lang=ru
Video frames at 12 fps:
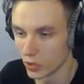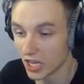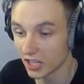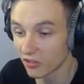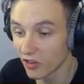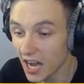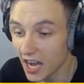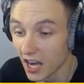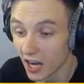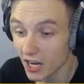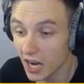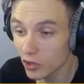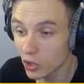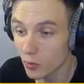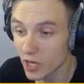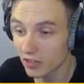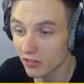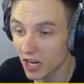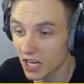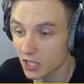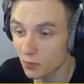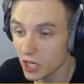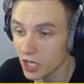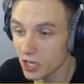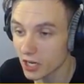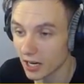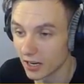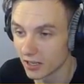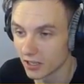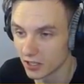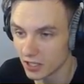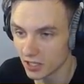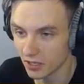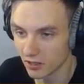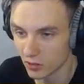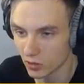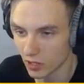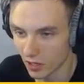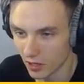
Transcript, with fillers: меня два, Рауч, у меня два спиннера. Иди сюда.